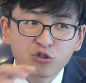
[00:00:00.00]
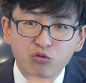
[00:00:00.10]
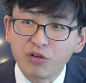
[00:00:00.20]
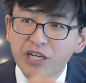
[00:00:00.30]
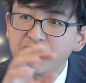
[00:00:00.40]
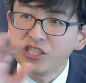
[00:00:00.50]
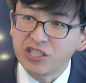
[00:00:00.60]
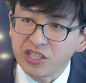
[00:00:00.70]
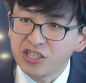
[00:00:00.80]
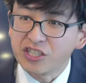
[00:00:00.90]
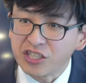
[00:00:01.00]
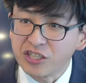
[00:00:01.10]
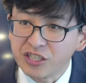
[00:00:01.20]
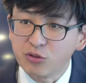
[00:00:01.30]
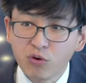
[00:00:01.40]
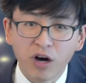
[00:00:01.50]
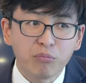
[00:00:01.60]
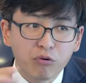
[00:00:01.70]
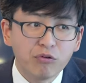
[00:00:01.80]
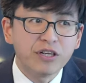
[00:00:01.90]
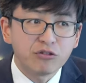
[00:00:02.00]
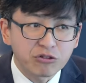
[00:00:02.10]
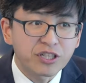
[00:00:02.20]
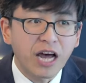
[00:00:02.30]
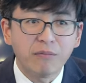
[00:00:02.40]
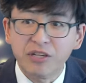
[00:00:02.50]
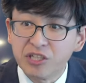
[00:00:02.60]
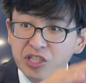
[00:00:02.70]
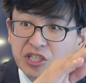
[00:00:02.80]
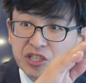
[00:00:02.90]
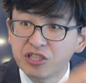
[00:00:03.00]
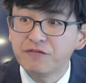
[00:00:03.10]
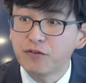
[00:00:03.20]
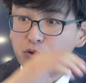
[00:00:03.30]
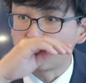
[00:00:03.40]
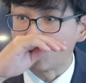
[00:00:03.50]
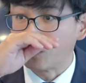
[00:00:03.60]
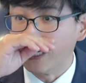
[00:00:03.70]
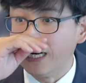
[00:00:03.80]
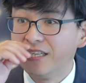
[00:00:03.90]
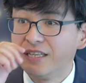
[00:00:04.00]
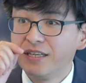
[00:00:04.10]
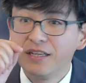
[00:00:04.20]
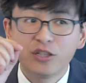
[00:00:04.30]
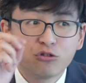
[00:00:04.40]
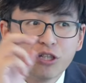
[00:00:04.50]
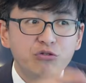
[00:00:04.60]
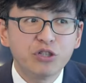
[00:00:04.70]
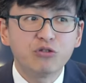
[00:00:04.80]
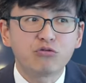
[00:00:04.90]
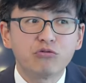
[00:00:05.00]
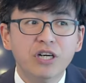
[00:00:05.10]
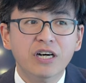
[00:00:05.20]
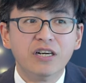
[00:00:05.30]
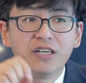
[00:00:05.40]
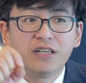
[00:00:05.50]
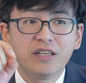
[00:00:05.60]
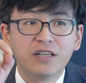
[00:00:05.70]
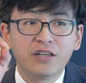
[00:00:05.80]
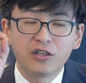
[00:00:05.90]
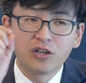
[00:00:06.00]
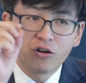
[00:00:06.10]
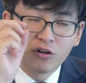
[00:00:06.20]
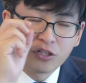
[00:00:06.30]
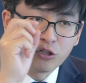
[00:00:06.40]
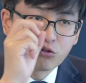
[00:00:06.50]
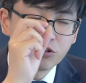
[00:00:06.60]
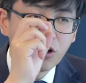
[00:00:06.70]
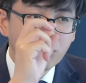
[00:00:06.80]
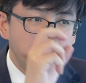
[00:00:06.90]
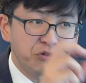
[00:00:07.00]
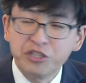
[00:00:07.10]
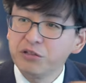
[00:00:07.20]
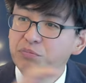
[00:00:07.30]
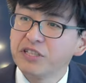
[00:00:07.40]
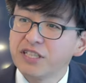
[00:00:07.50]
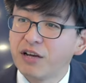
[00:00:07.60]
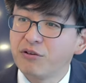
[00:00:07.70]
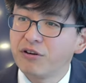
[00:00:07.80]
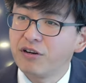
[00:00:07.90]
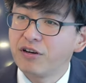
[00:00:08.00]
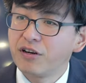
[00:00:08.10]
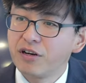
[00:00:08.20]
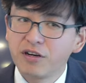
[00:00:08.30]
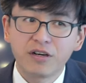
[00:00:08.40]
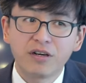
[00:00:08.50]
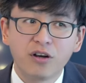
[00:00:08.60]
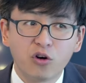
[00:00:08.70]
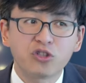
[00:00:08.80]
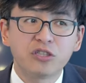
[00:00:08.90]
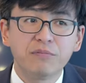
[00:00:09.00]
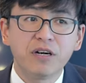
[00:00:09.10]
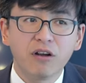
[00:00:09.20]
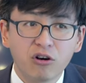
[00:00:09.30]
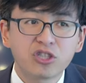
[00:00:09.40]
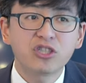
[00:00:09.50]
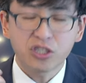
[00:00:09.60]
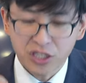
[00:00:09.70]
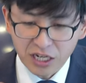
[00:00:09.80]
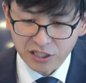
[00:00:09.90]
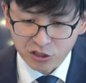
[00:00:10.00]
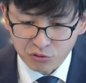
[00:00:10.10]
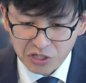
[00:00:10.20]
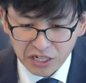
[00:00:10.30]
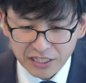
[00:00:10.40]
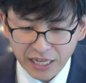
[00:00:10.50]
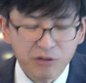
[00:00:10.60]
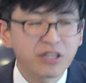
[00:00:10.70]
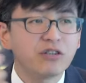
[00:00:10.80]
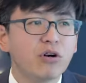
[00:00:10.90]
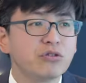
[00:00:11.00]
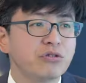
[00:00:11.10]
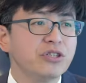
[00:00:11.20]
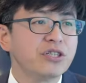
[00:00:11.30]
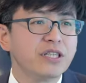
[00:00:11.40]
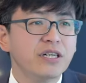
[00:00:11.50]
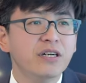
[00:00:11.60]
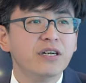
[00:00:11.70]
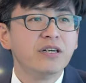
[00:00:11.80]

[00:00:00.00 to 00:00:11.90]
主人是指自己，基督哈，仆人就是他们那些侍奉主的、追随主的，也说到了学生不能大于老师嘛，老师尚且受这样的待遇，更何况学生呢？